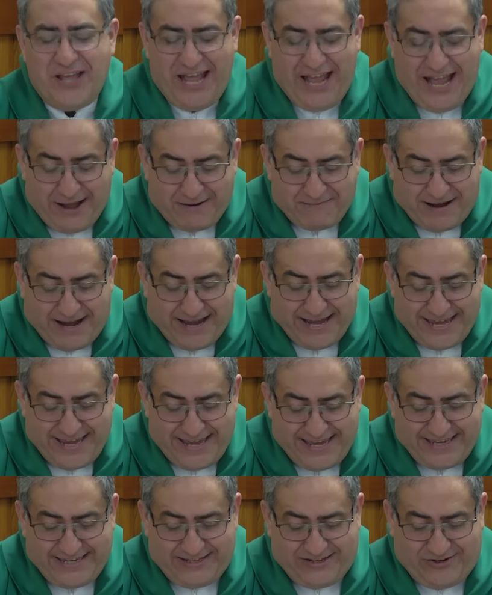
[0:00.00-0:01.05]
Hamba
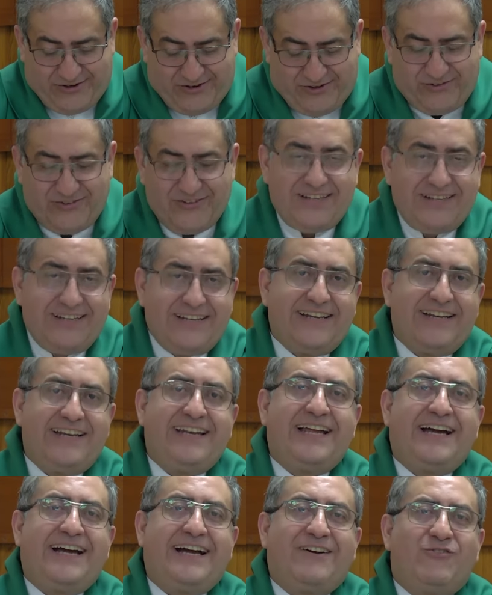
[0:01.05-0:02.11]
eiko,
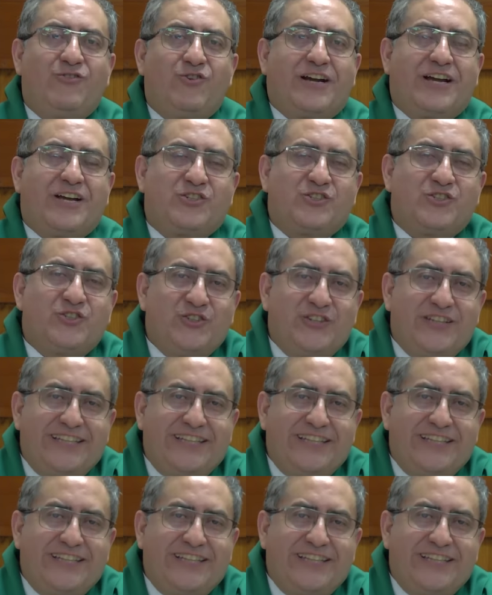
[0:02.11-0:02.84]
la vocación